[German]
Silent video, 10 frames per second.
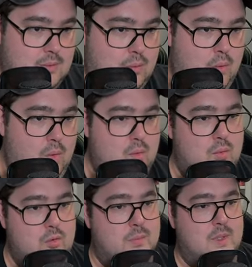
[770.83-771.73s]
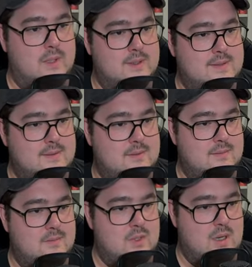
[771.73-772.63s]
Holo übrigens.
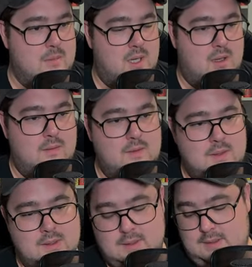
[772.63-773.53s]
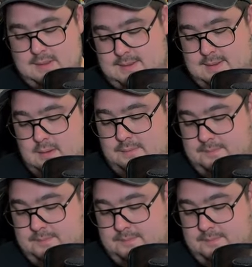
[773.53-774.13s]
Wunderbar. So.